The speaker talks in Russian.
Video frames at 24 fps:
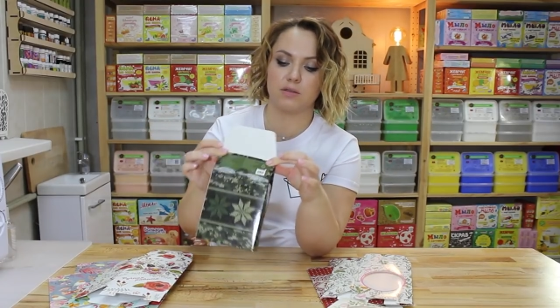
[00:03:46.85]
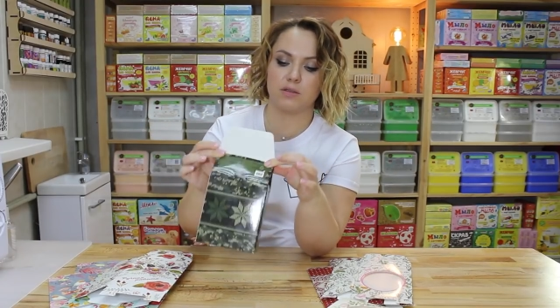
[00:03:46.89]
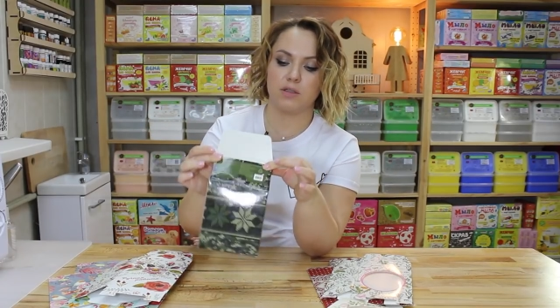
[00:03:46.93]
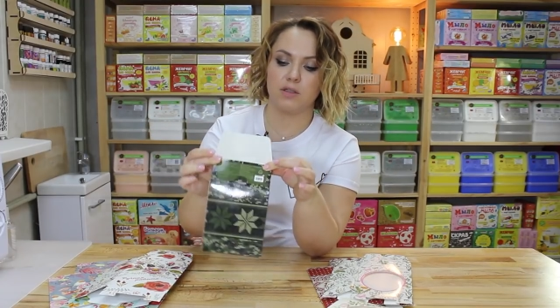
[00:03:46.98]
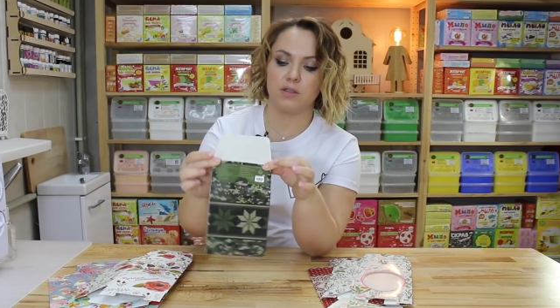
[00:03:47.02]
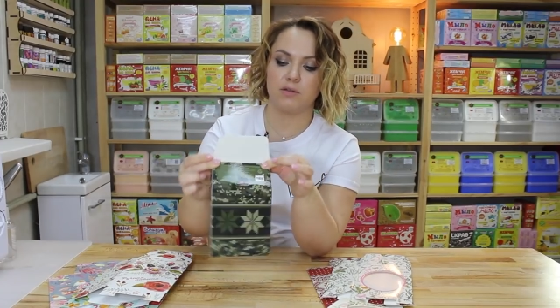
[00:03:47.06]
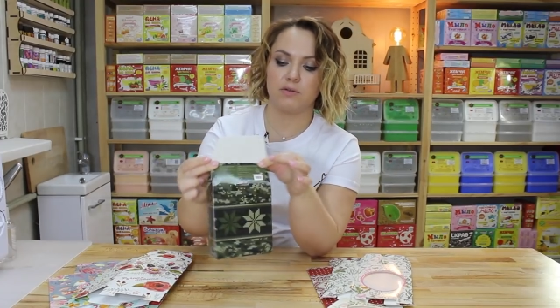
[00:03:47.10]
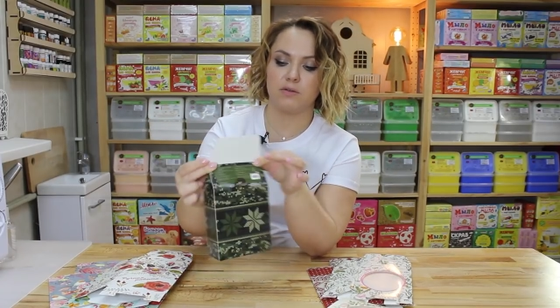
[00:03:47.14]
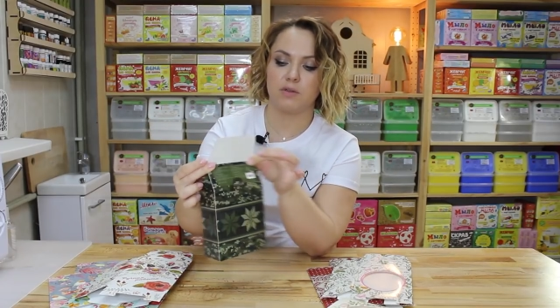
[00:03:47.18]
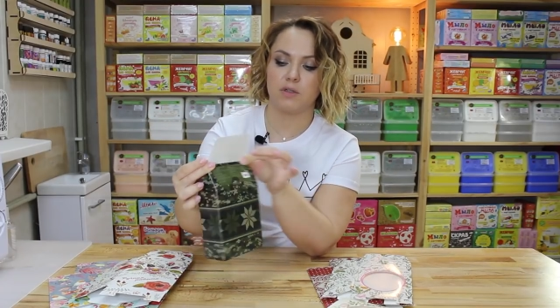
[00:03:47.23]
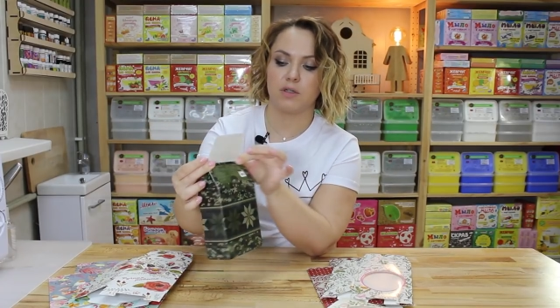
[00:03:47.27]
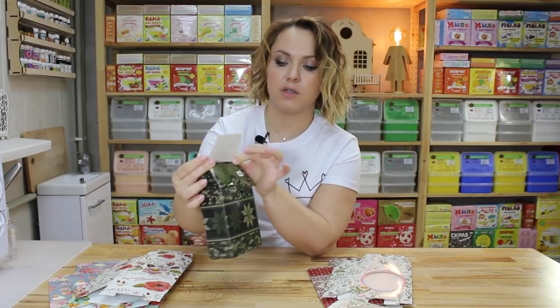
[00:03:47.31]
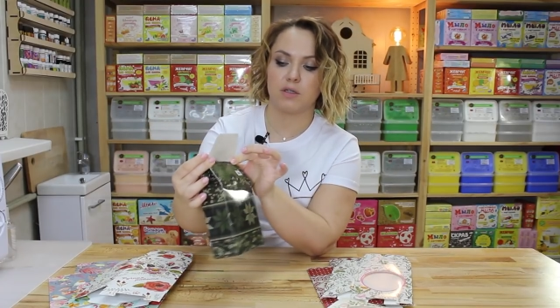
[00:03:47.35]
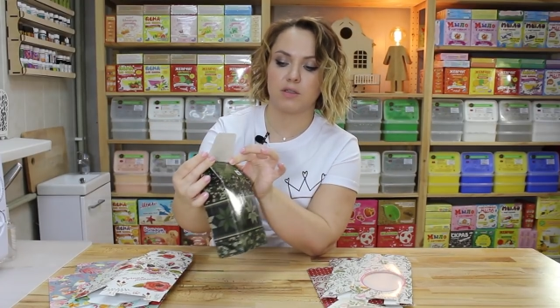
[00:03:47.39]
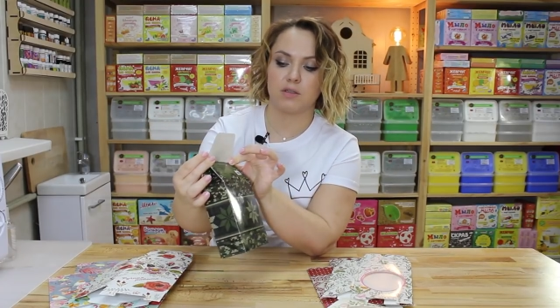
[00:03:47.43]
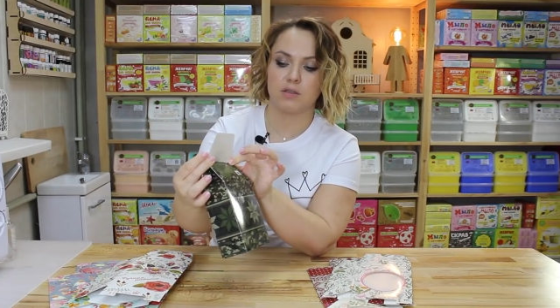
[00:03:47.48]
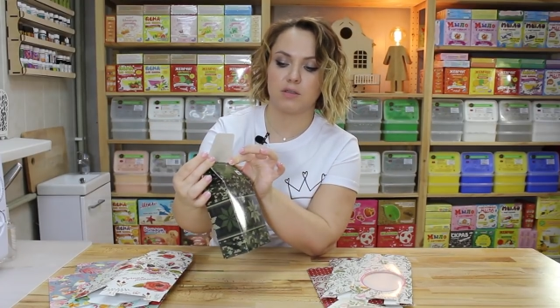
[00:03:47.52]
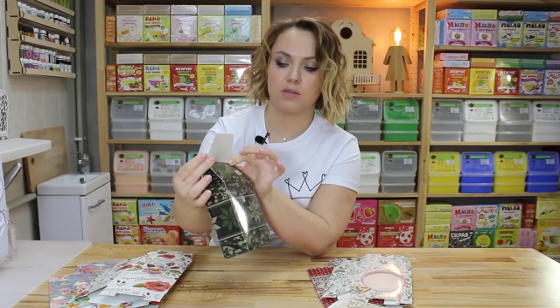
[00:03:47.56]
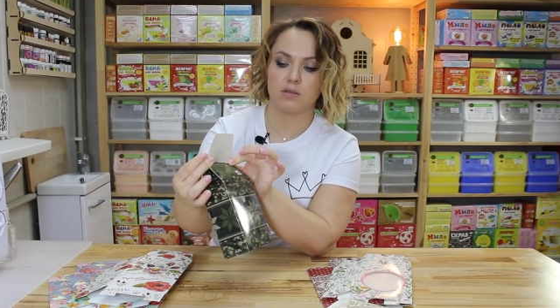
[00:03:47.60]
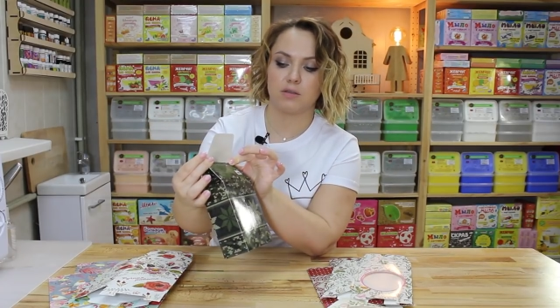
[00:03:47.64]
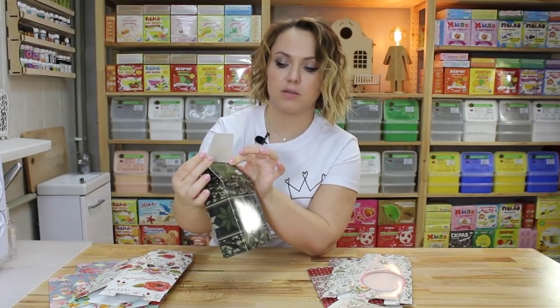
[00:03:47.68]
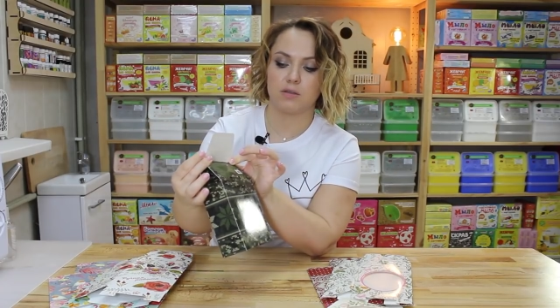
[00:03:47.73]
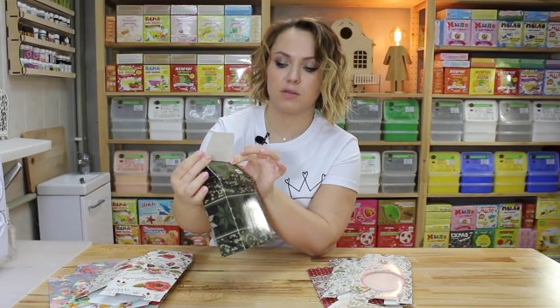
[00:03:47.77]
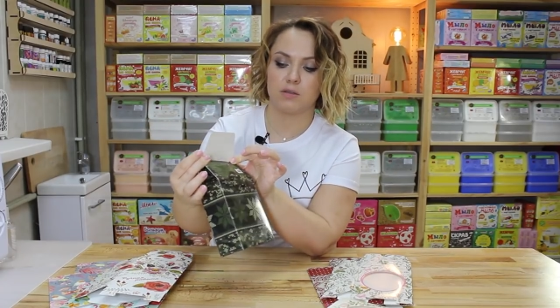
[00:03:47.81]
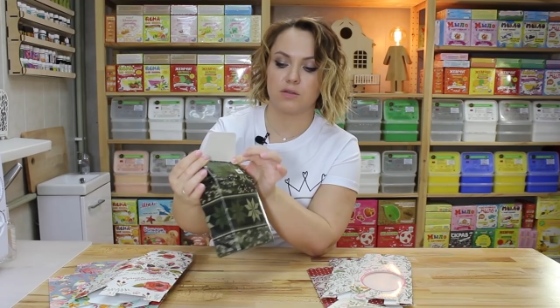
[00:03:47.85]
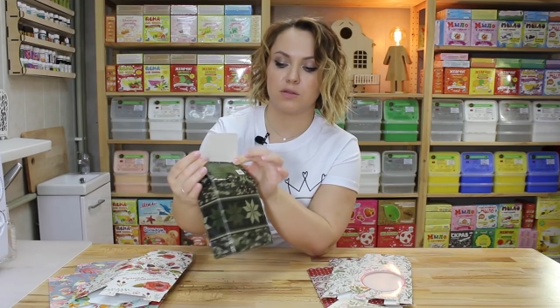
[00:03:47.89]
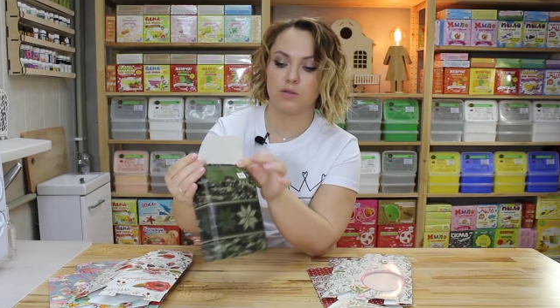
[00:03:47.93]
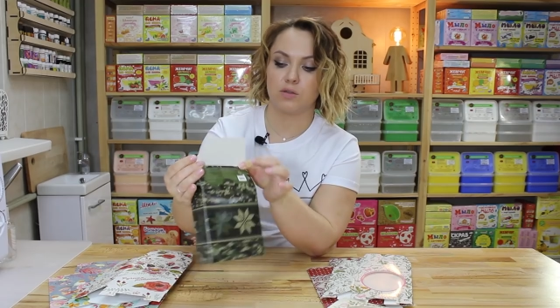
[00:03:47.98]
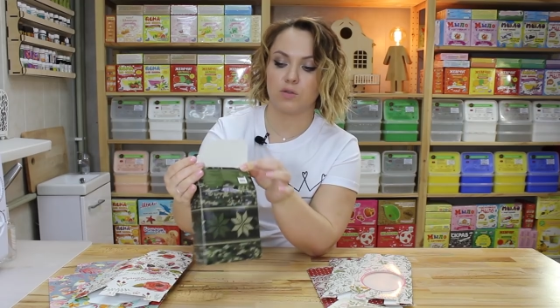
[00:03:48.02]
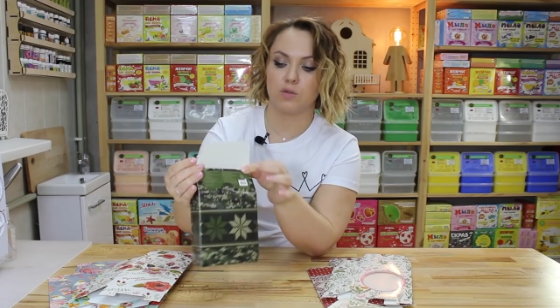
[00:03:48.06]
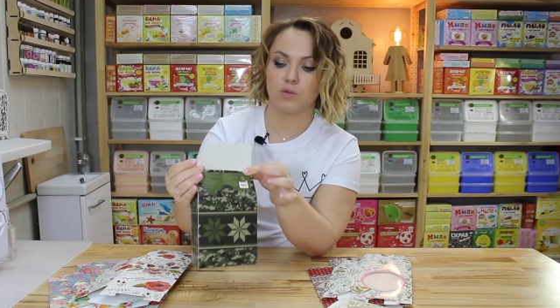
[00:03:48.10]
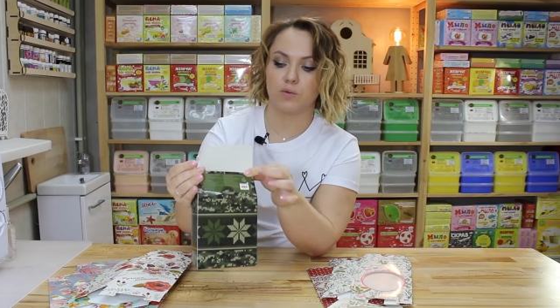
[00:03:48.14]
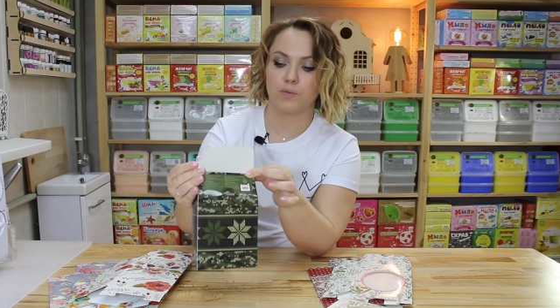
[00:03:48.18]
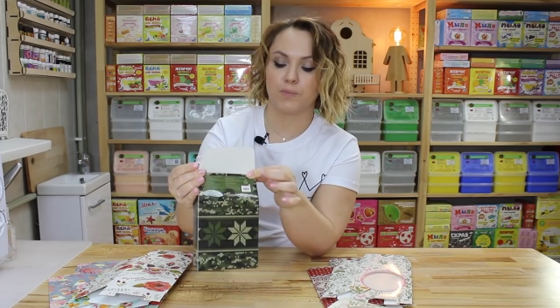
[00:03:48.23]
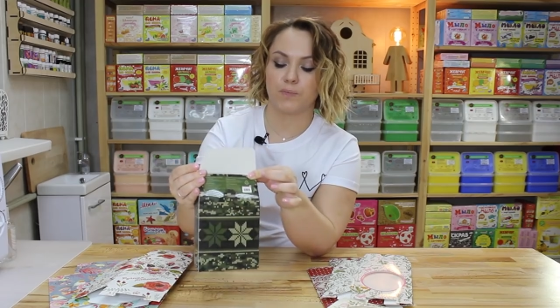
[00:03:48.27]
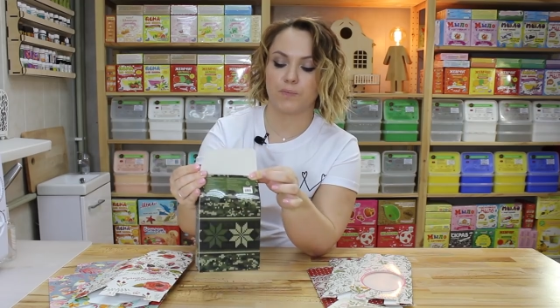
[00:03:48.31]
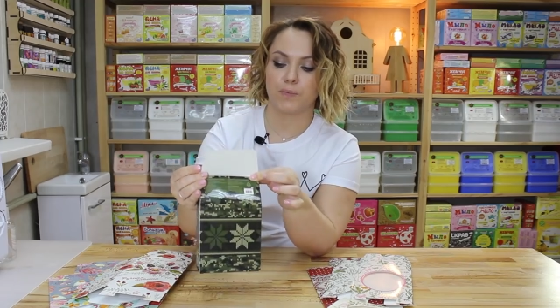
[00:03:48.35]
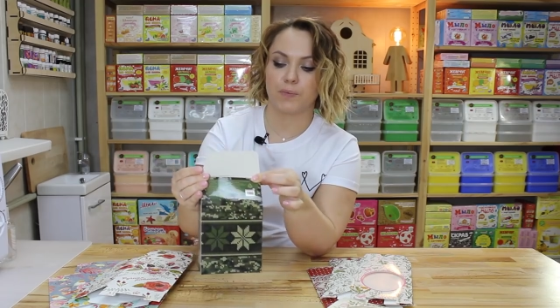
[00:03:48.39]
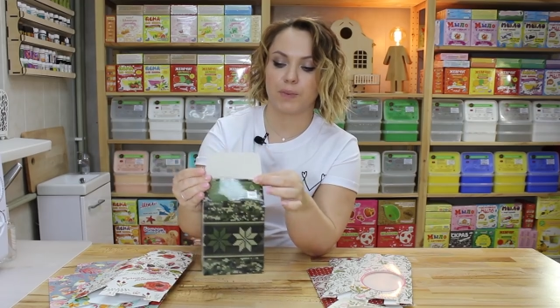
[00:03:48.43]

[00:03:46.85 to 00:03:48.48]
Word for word: не выходила из нее.